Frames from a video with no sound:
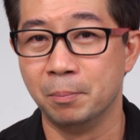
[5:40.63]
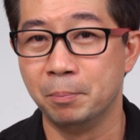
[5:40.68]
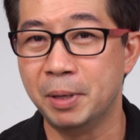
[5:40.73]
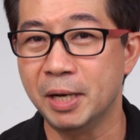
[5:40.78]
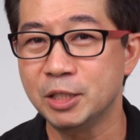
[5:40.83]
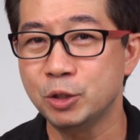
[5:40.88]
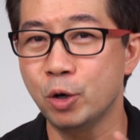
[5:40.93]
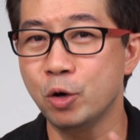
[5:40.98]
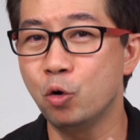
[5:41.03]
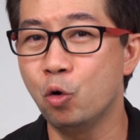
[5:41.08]
เพื่
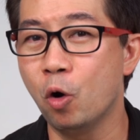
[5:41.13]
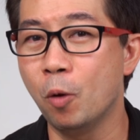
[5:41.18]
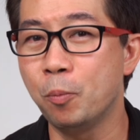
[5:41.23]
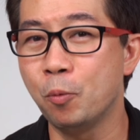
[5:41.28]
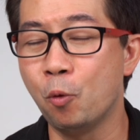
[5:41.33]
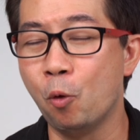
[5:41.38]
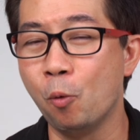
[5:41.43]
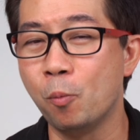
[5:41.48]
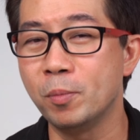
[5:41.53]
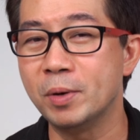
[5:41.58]
อช่วยควบ
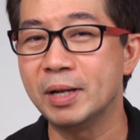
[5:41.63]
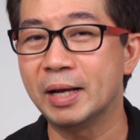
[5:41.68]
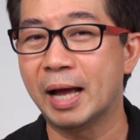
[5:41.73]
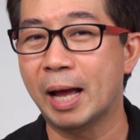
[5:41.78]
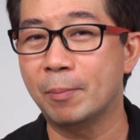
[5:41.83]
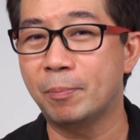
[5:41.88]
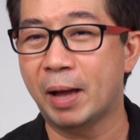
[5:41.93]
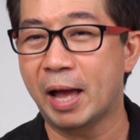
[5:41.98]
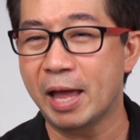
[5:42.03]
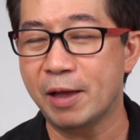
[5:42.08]
คุมนะค
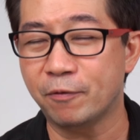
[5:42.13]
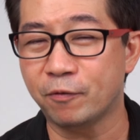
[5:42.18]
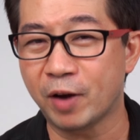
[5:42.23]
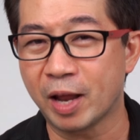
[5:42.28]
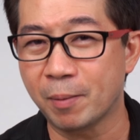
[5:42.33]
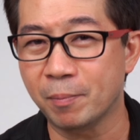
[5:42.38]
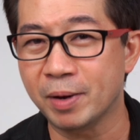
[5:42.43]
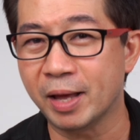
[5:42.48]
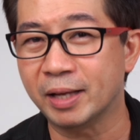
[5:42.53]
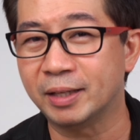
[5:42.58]
รับให้เฟร
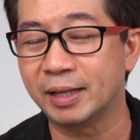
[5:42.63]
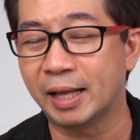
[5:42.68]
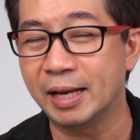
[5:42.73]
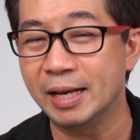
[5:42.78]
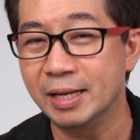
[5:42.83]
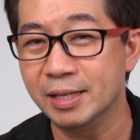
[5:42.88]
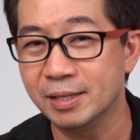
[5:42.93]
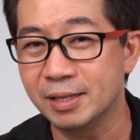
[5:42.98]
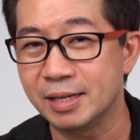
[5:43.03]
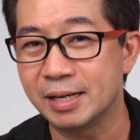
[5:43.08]
มเรทนั้น
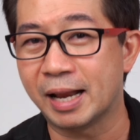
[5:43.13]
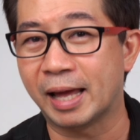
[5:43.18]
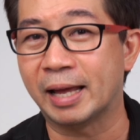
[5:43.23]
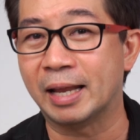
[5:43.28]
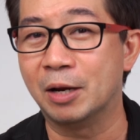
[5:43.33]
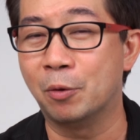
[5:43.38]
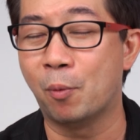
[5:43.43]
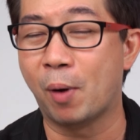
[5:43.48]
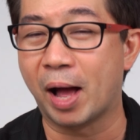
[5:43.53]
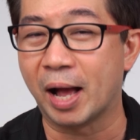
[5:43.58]
ลื่นไหล
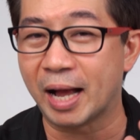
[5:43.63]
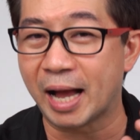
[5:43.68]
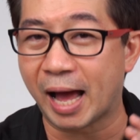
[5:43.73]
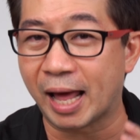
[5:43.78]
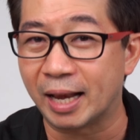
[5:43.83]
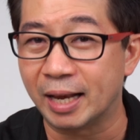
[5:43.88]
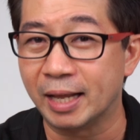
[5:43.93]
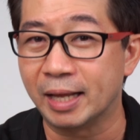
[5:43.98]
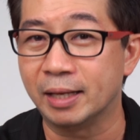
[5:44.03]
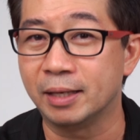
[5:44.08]
ระหว่างกา
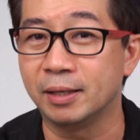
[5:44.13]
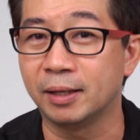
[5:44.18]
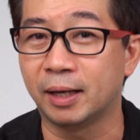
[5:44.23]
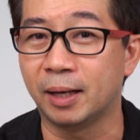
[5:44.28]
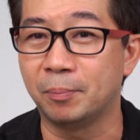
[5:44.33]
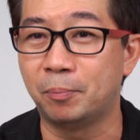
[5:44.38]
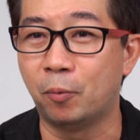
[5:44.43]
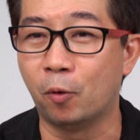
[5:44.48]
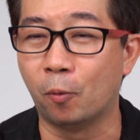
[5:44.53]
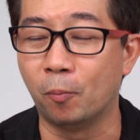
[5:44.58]
รเล่นนะค
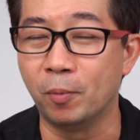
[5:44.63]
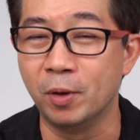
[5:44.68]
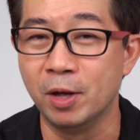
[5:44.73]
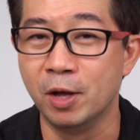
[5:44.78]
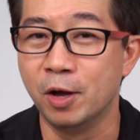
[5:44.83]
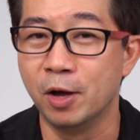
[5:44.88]
รับผม